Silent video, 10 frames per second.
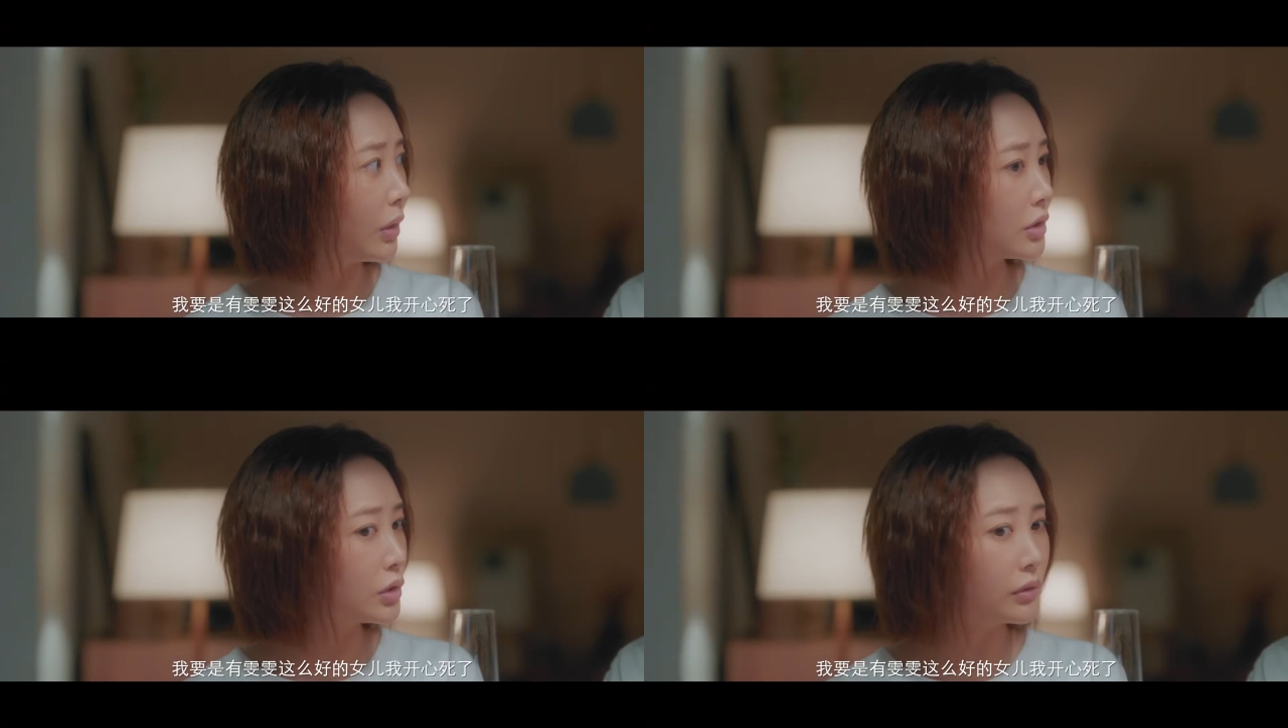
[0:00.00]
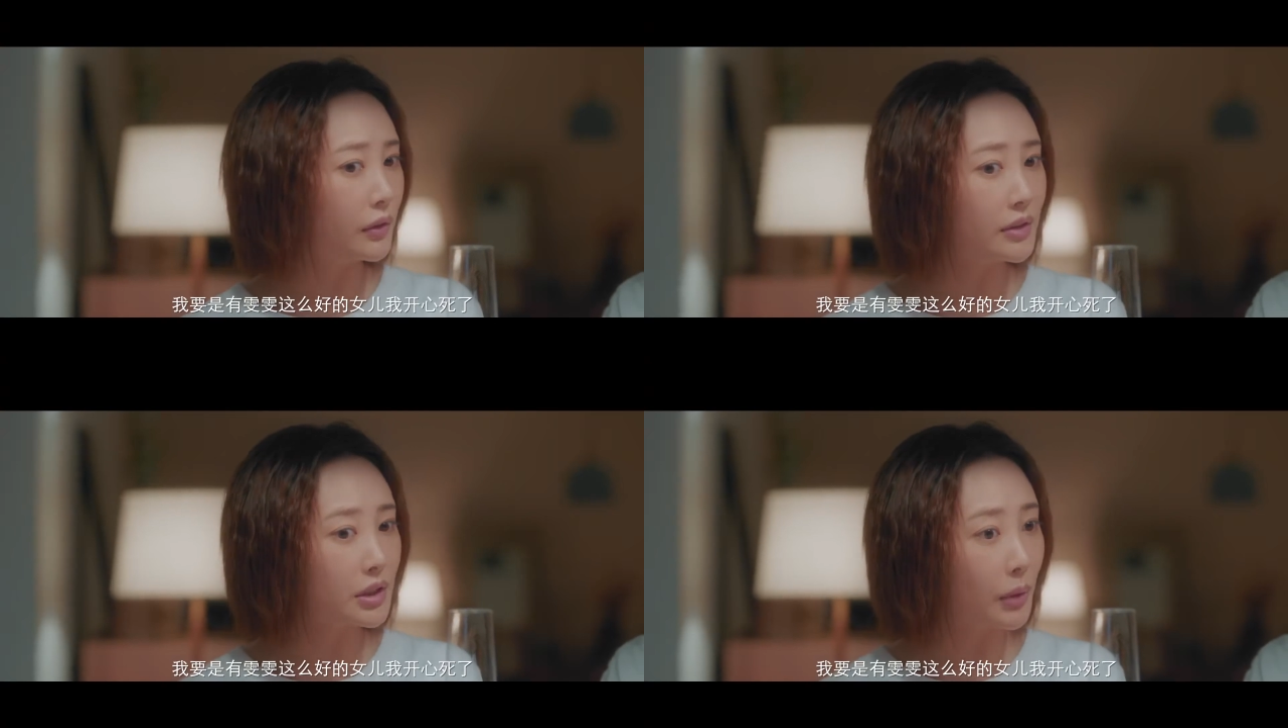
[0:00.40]
要是有文
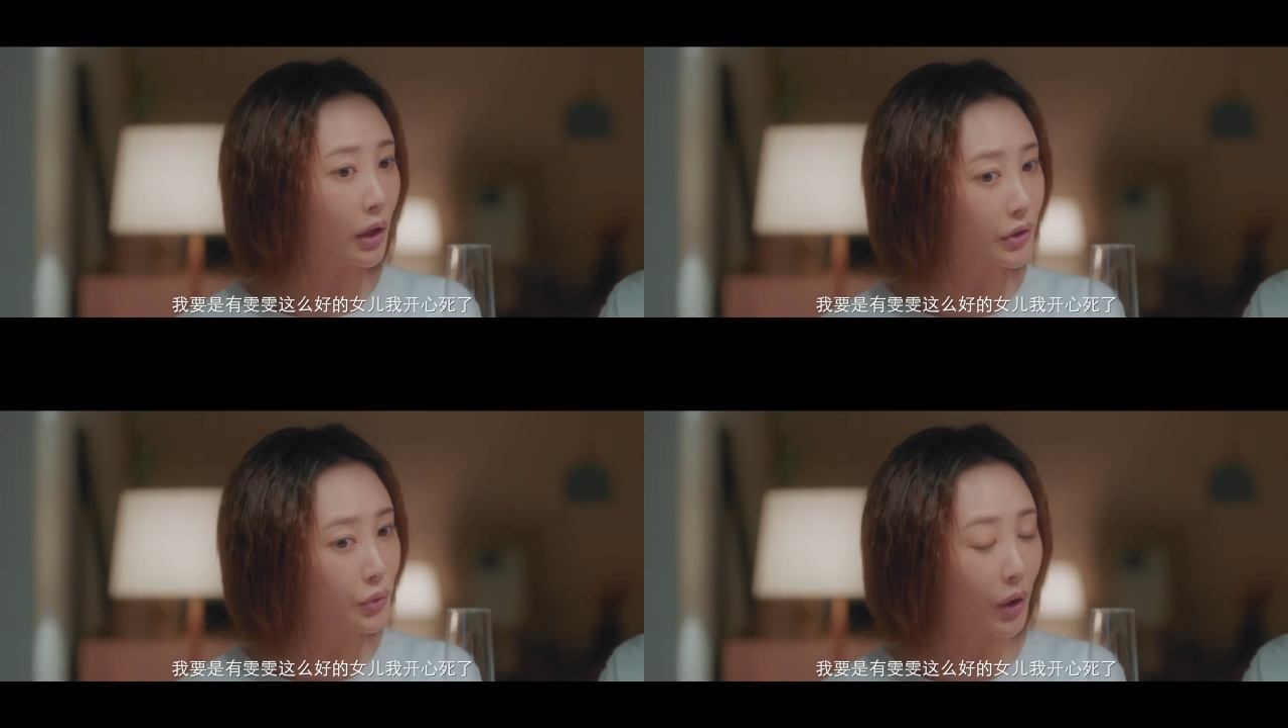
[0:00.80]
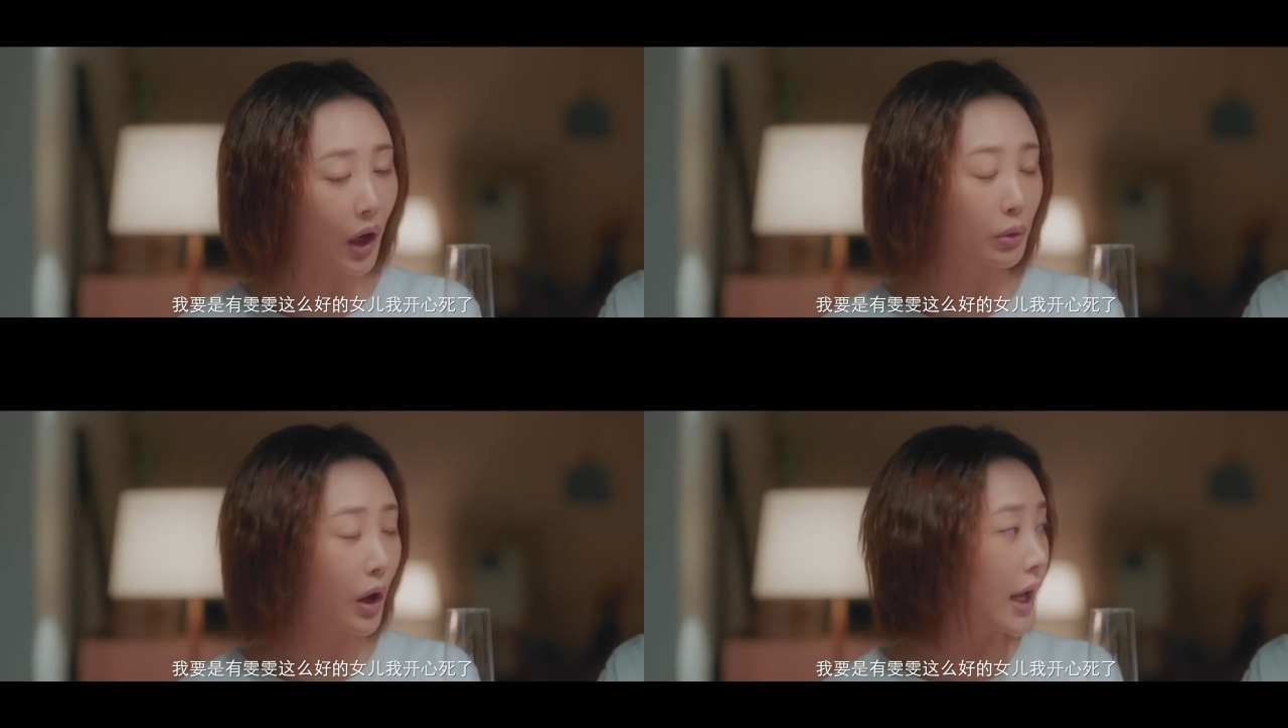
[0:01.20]
文这么好的女
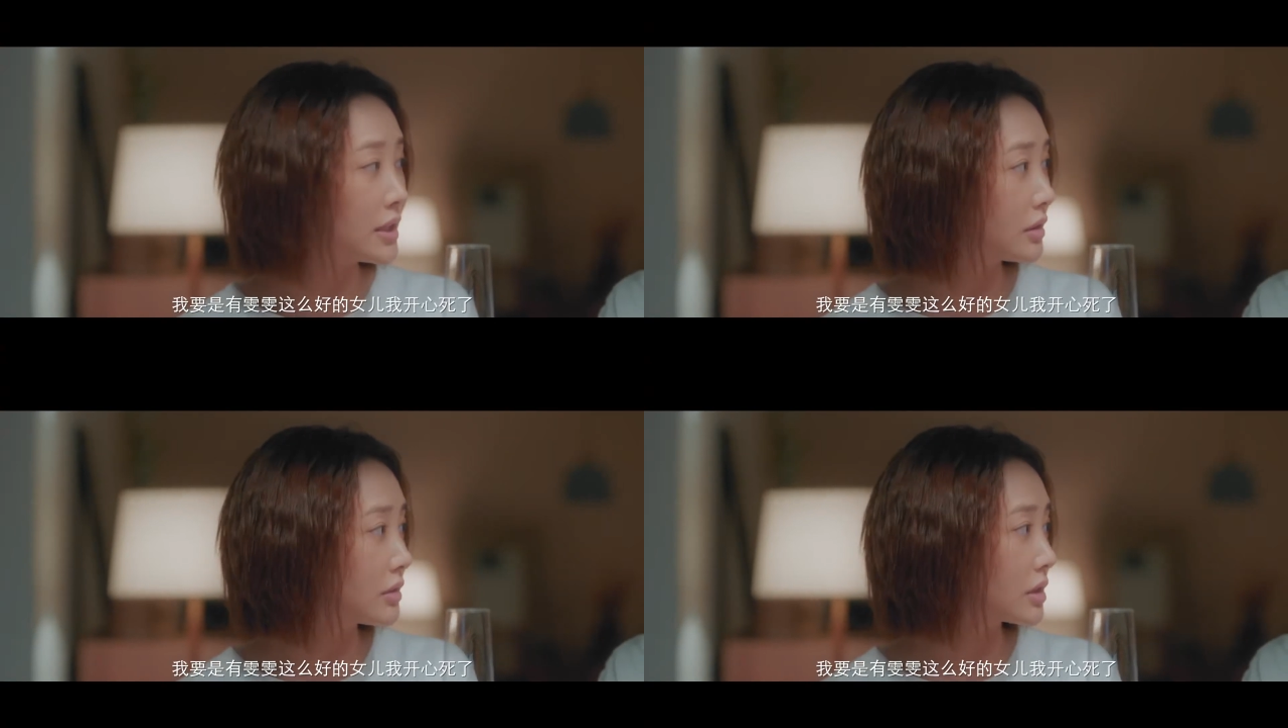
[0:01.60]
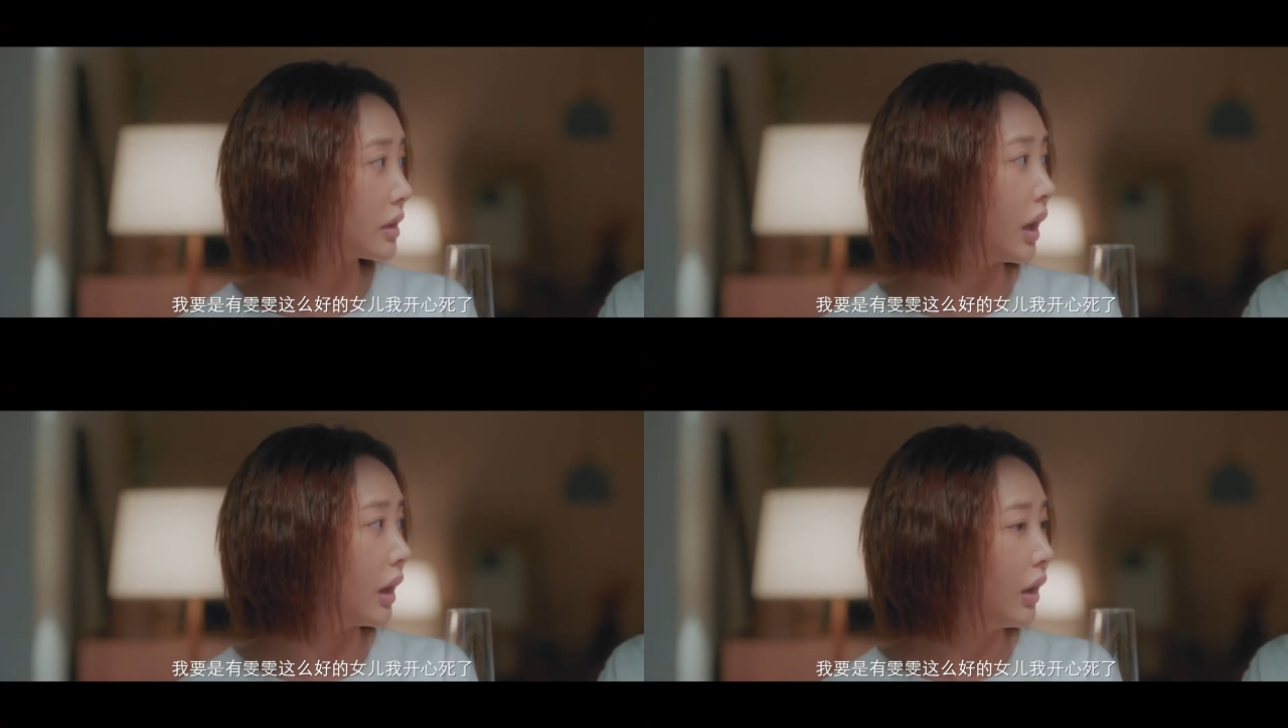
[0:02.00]
儿，我开心死
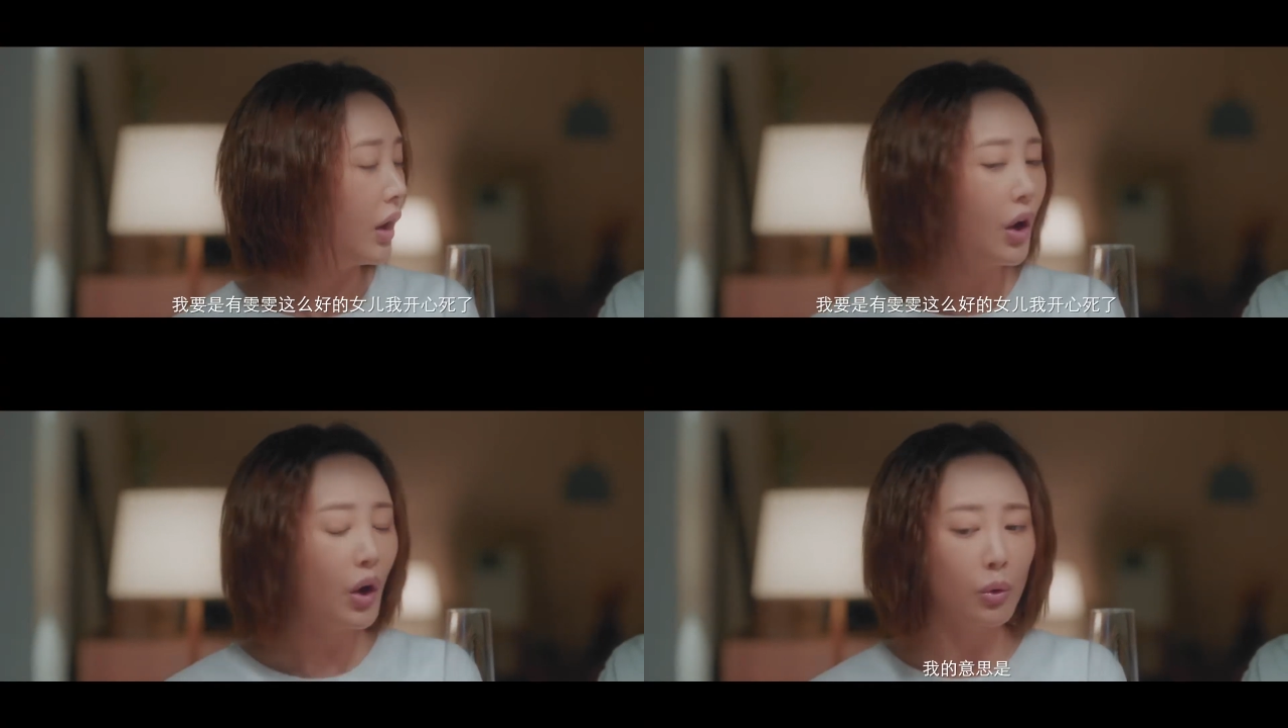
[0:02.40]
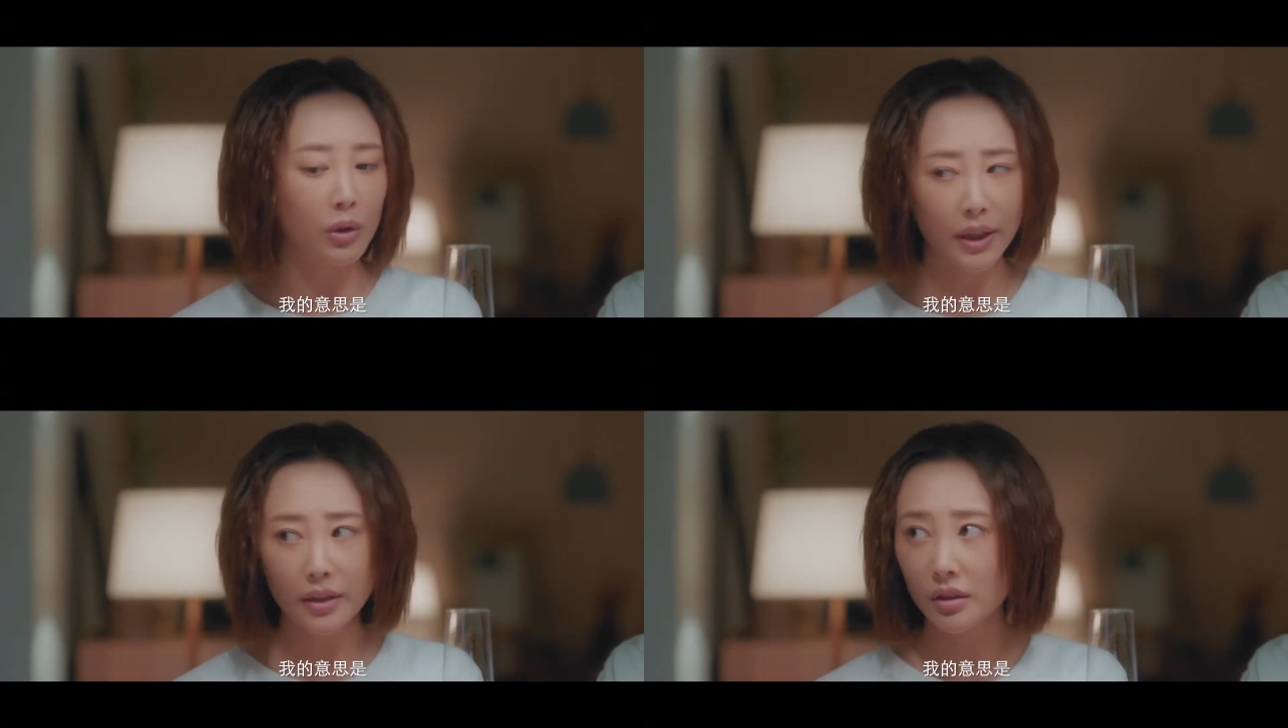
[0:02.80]
了。我
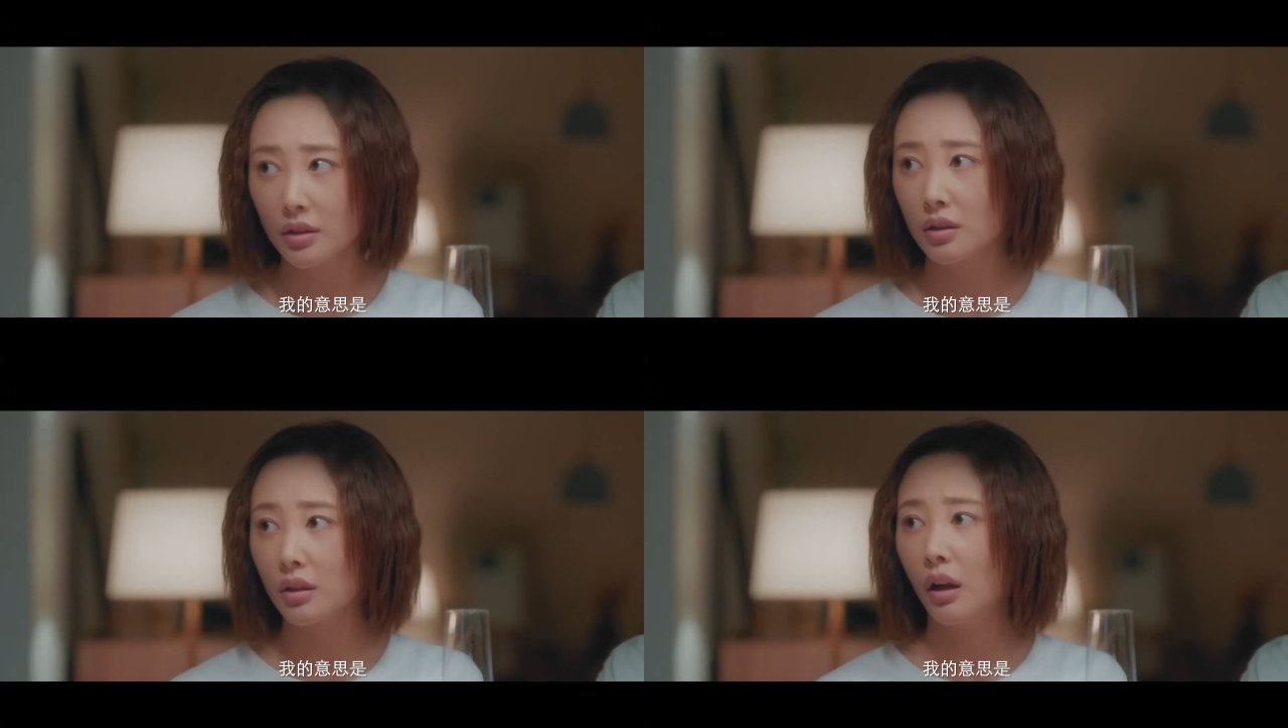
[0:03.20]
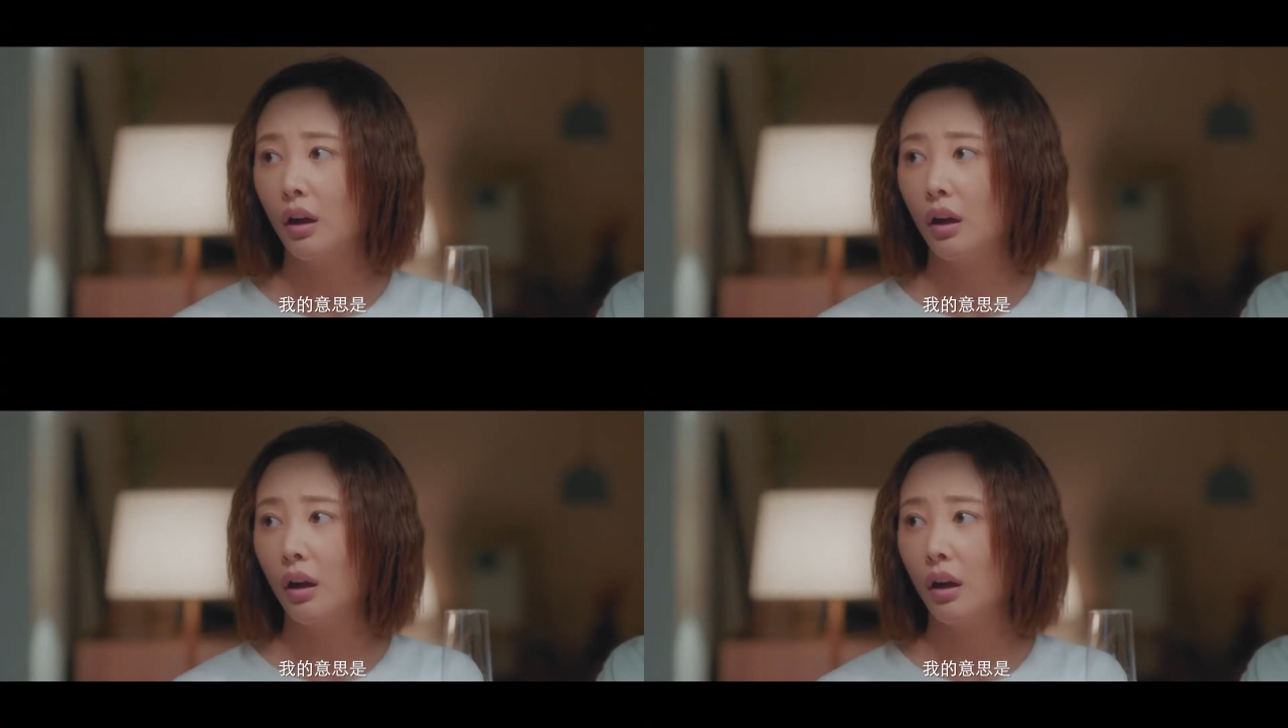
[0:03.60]
的意思是，